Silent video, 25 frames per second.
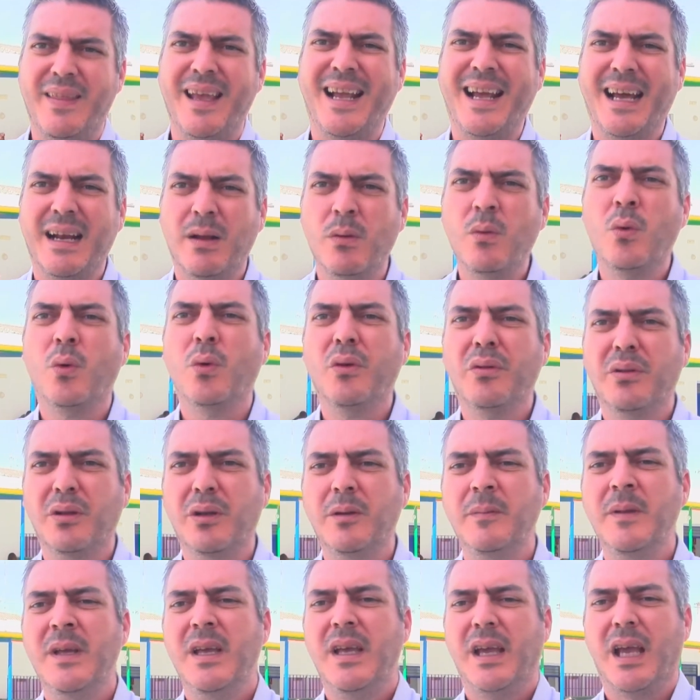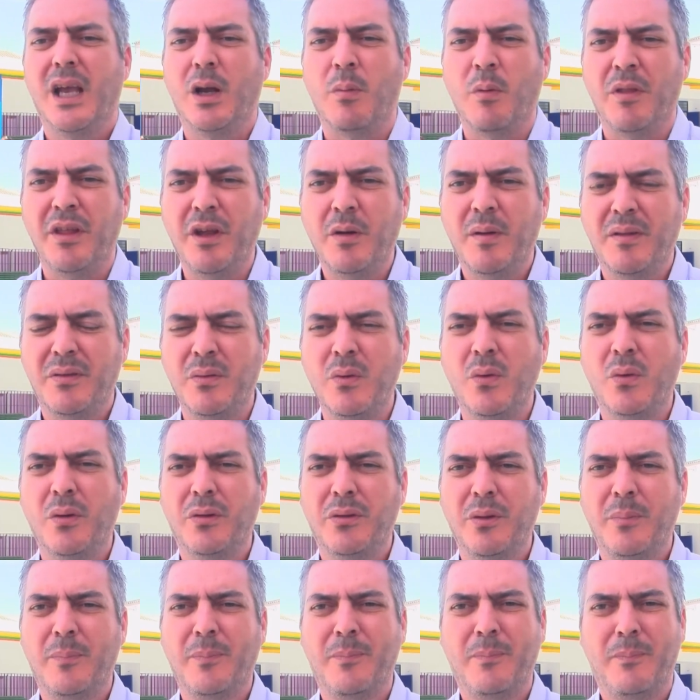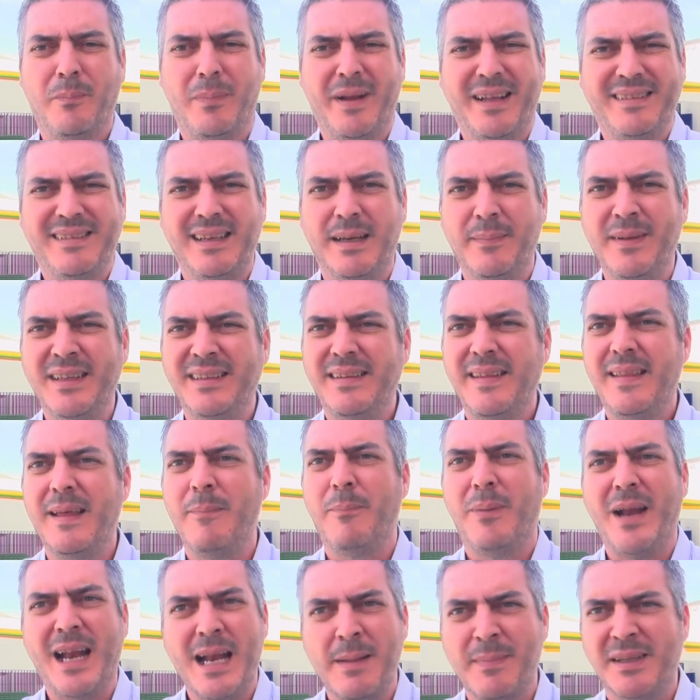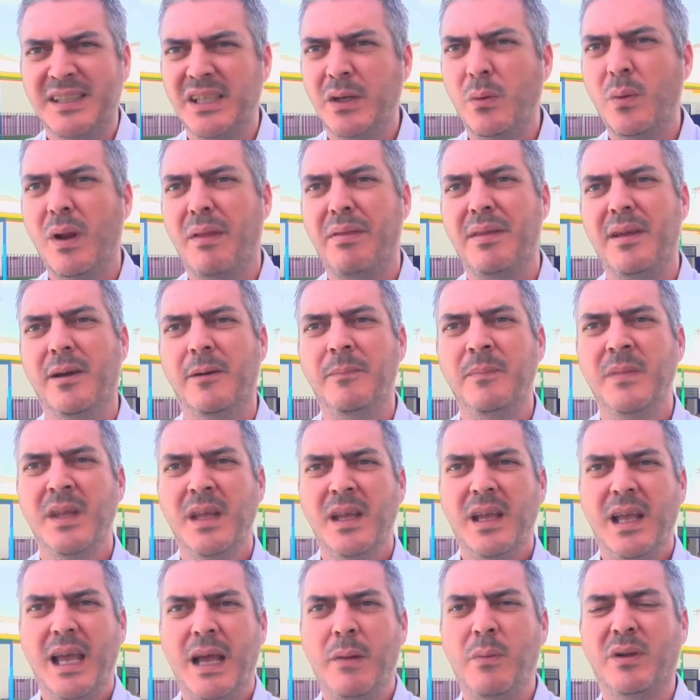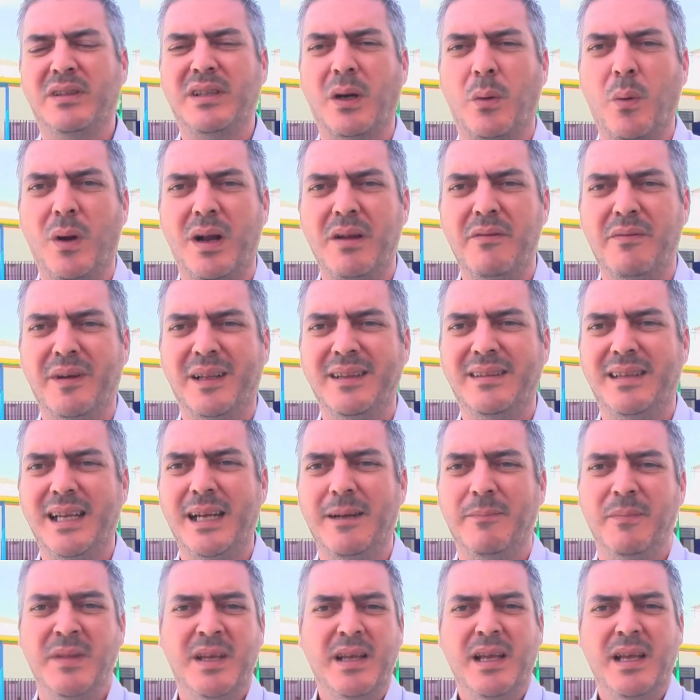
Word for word: de cara a un curso que, como digo, hace un curso prácticamente de plena matriculación en nuestra escuela infantil.